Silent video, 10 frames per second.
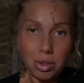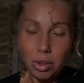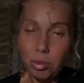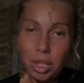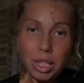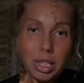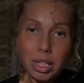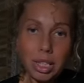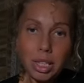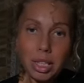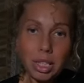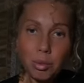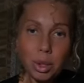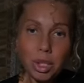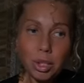ведь у меня на ретрите не
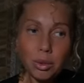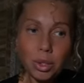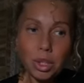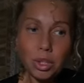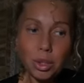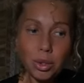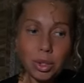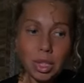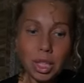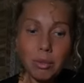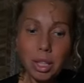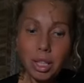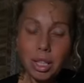происходит что-то там,